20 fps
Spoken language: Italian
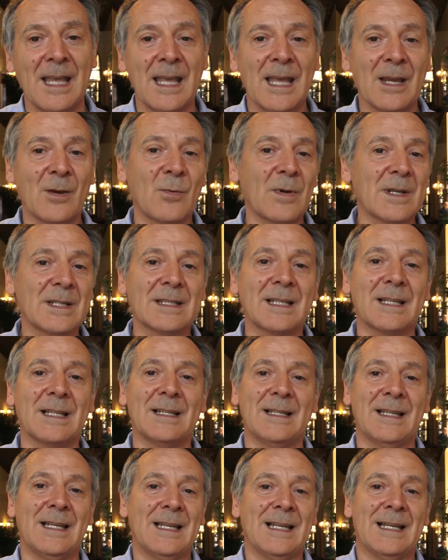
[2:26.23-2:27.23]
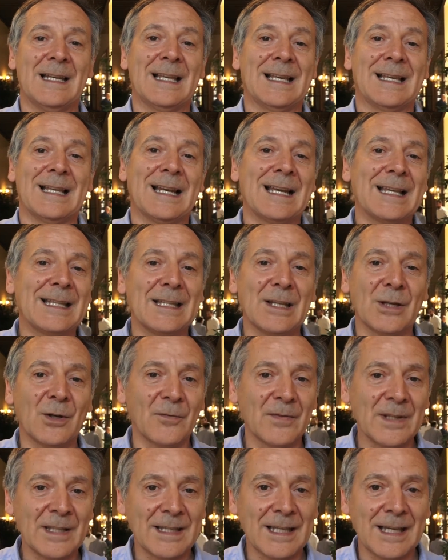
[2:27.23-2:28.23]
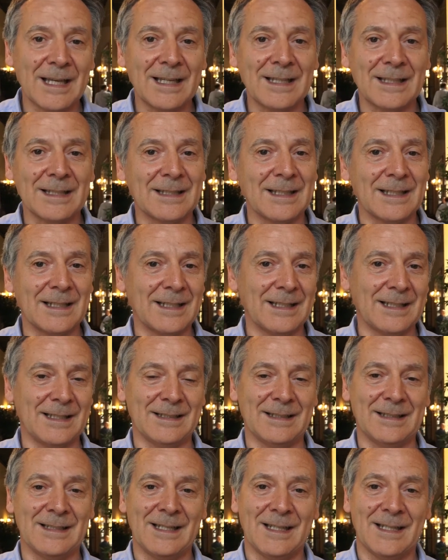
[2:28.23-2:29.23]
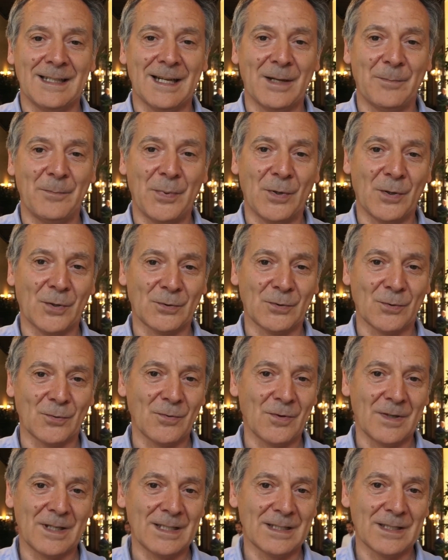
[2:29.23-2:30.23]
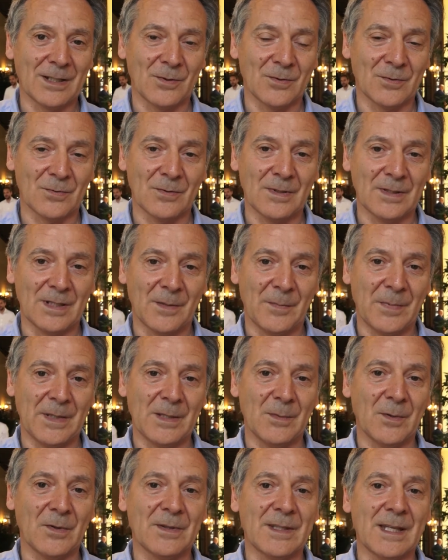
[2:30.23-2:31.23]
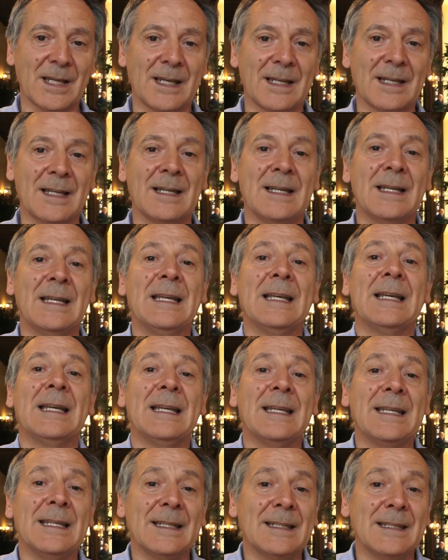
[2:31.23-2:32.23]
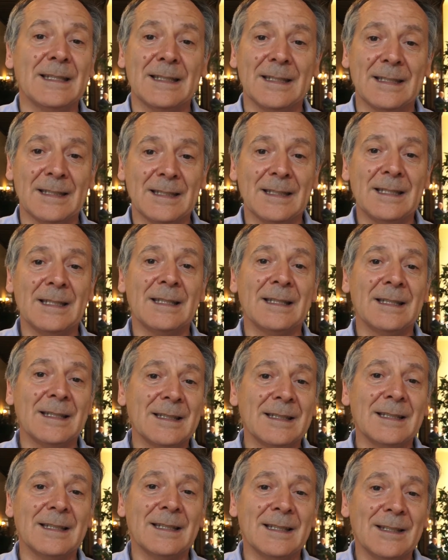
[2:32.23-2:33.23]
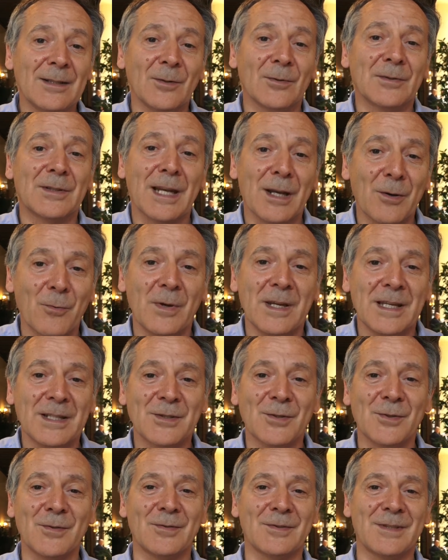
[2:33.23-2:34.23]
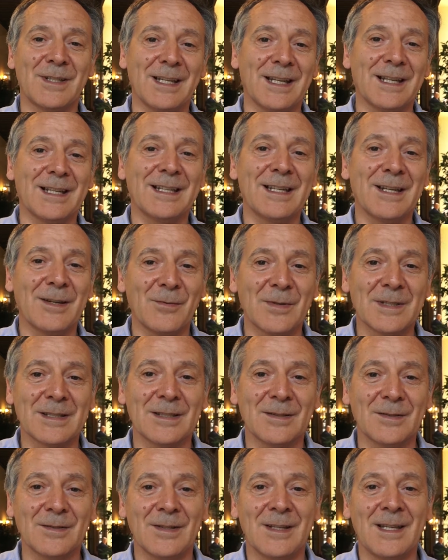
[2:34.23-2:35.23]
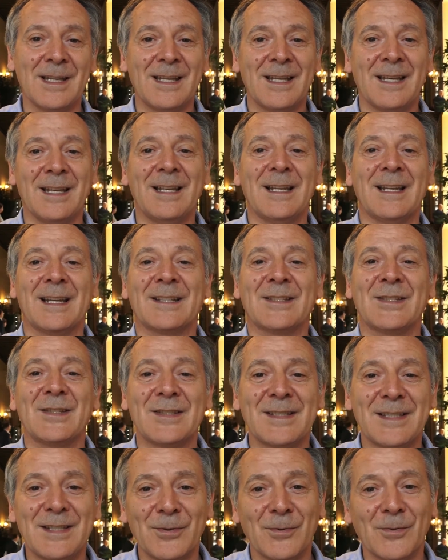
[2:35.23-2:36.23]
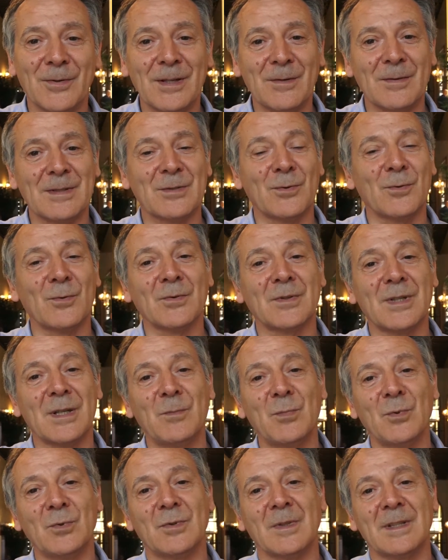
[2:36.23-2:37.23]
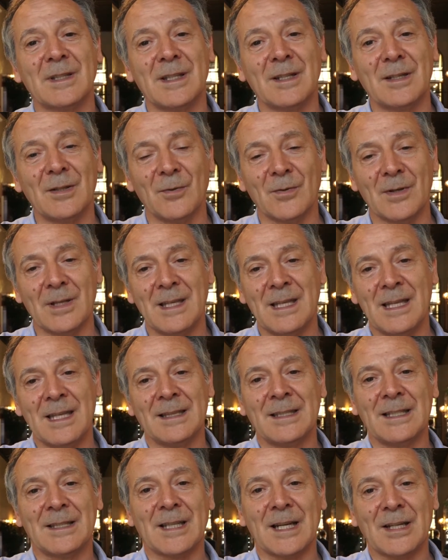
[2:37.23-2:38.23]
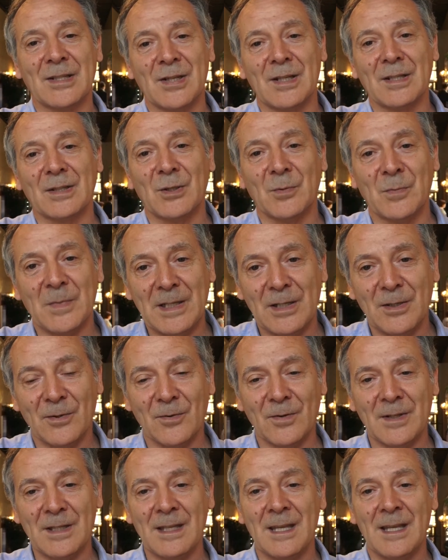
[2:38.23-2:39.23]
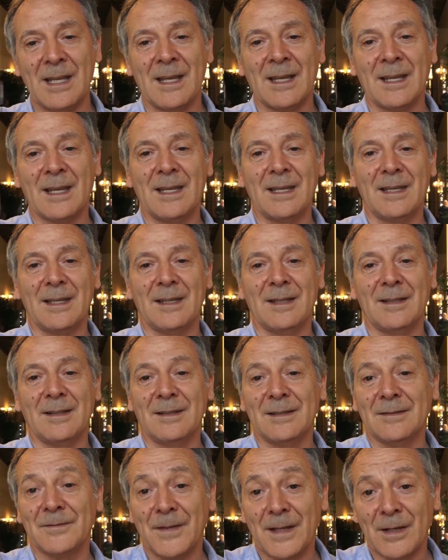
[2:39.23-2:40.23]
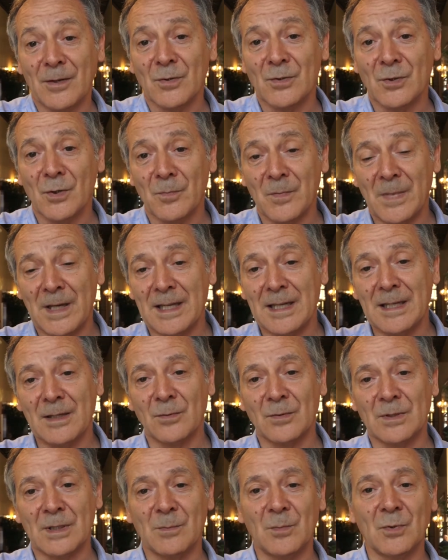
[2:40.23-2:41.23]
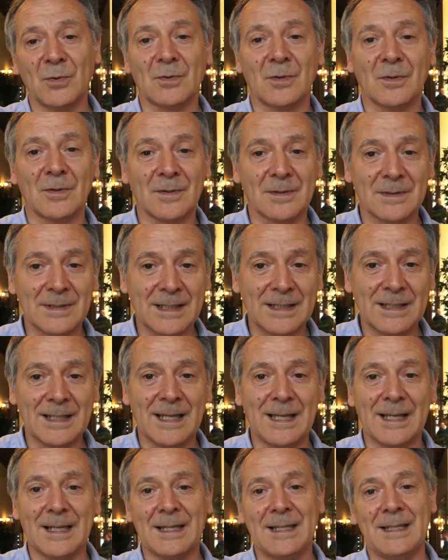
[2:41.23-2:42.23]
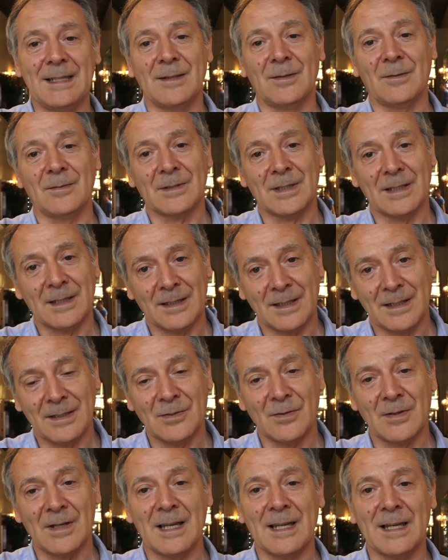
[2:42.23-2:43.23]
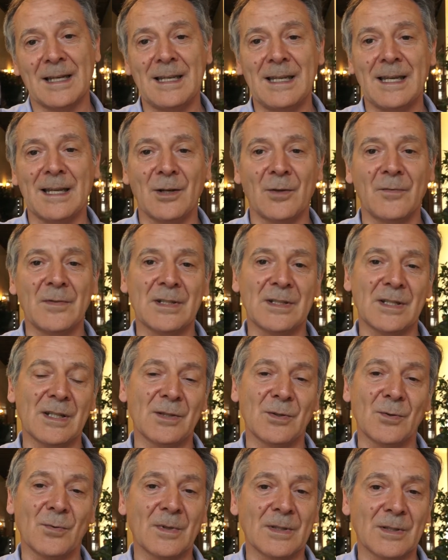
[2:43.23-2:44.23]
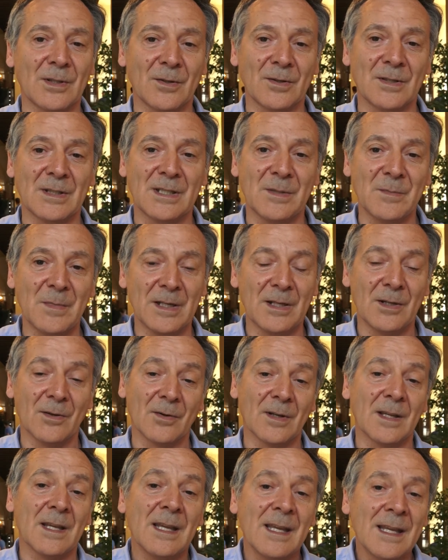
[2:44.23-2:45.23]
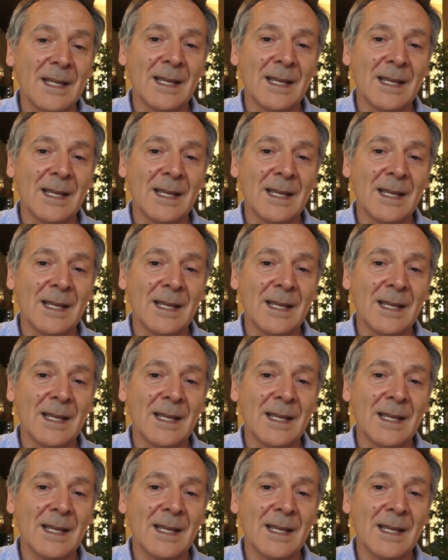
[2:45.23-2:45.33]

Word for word: È questa la grande novità del rapporto con chi sta costruendo la pedemontana e, eh, e oltre a questo c'è anche questa elargizione, questo contributo ulteriore di 300 milioni che fanno sommare il contributo statale, oltre regionale, a 914 milioni.